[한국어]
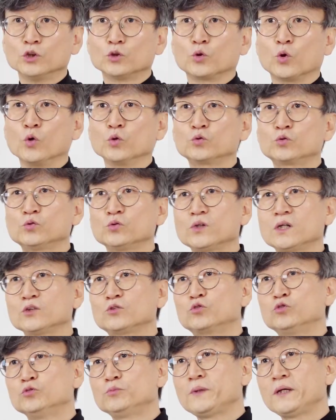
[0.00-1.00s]
도수가
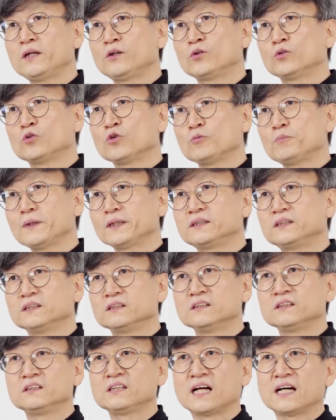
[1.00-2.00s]
두 배로 높아진
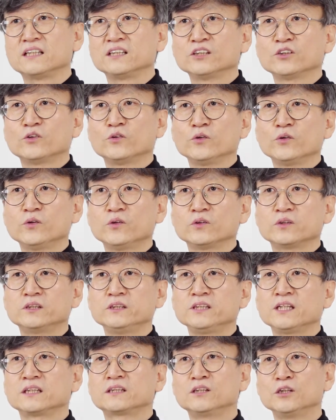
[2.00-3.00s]
것은 아니고요.
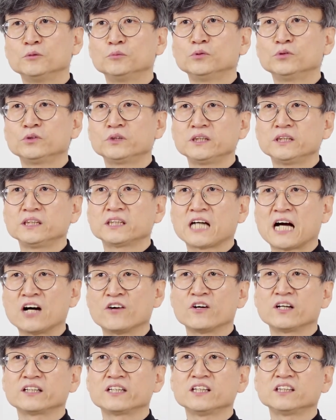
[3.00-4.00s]
그냥 더블이
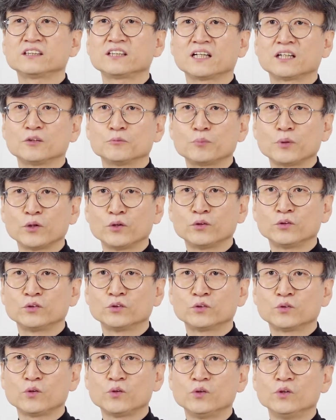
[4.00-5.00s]
강화되었다는
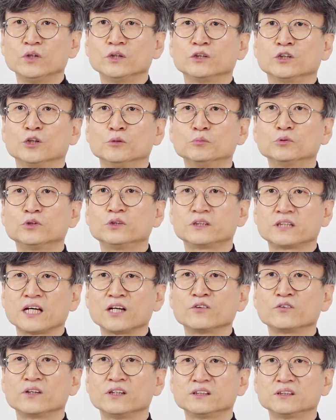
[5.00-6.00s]
표현으로 더블을
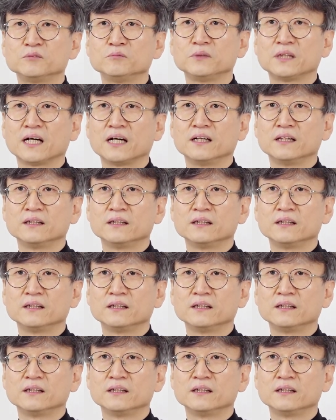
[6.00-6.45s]
사용했습니다.